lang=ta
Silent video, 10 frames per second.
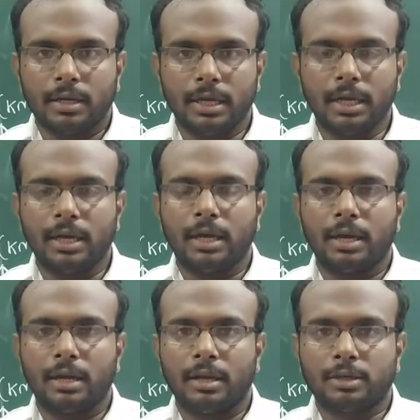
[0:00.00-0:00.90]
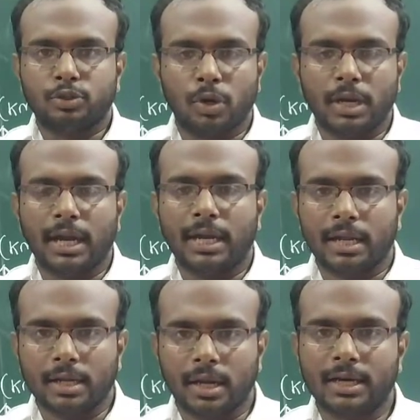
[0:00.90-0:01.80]
நீ நான் சொல்கிற
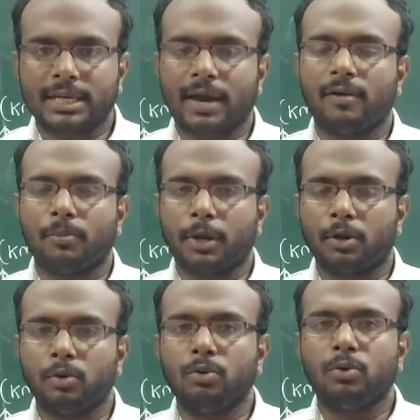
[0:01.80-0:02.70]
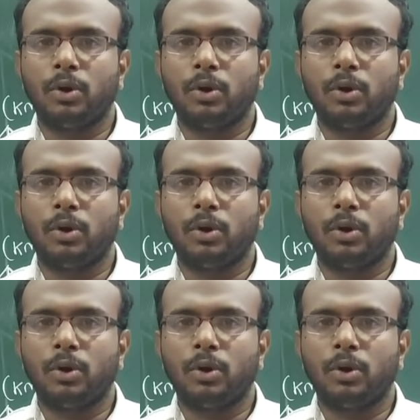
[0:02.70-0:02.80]
இடங்களுக்கெல்லாம் ட்ராவல் பண்ணணும்